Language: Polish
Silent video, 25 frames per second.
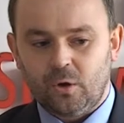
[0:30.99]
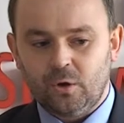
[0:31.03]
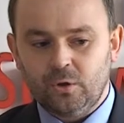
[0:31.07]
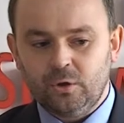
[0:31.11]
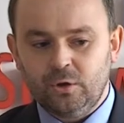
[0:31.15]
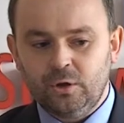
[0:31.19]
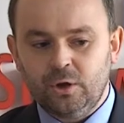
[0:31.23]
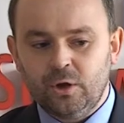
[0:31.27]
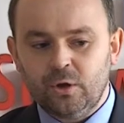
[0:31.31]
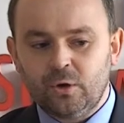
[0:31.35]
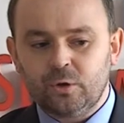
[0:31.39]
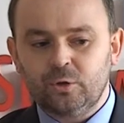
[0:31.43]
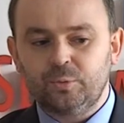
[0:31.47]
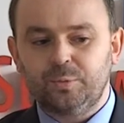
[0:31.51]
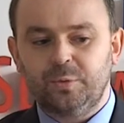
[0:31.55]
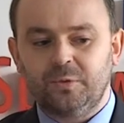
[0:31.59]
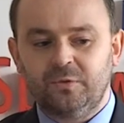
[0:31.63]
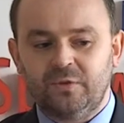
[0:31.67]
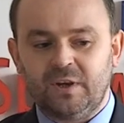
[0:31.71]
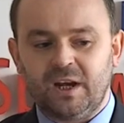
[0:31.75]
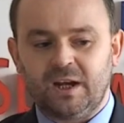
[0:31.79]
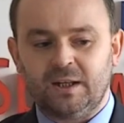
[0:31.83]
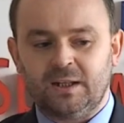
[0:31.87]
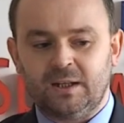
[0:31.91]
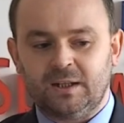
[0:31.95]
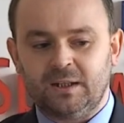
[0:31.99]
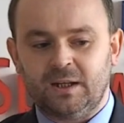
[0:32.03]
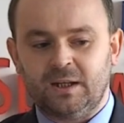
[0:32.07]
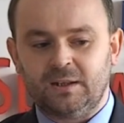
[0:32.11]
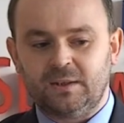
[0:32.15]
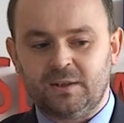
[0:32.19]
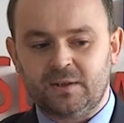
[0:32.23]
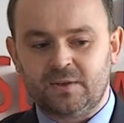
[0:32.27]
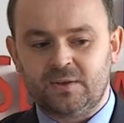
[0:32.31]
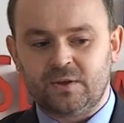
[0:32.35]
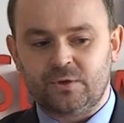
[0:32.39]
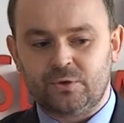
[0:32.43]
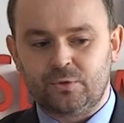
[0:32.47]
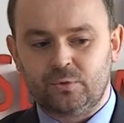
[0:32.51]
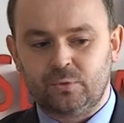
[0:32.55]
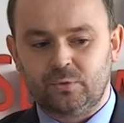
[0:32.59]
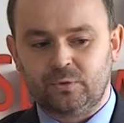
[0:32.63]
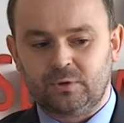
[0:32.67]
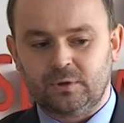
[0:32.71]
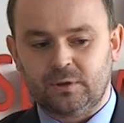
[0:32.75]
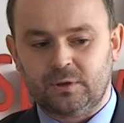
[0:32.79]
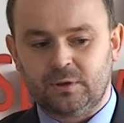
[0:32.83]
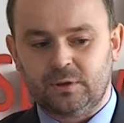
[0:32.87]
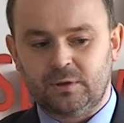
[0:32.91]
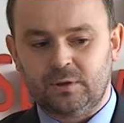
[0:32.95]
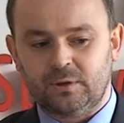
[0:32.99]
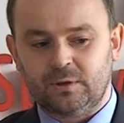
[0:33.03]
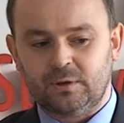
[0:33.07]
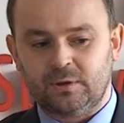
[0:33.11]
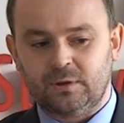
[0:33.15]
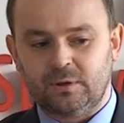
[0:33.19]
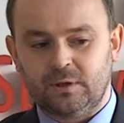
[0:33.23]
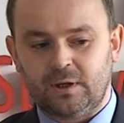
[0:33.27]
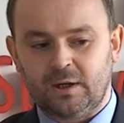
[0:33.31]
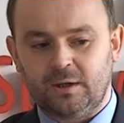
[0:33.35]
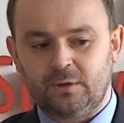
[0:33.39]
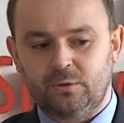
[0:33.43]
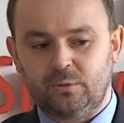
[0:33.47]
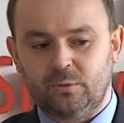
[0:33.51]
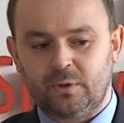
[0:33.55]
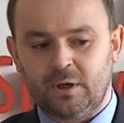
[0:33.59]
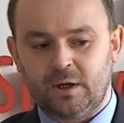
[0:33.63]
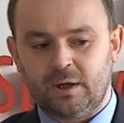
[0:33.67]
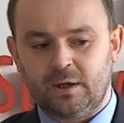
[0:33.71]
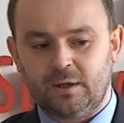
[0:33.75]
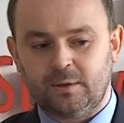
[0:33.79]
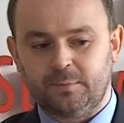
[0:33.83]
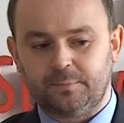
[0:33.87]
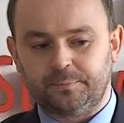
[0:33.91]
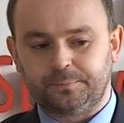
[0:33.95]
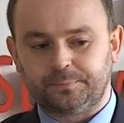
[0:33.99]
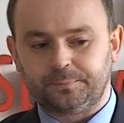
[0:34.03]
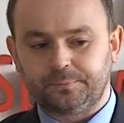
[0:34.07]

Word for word: nie odpowiada na te zarzuty, na które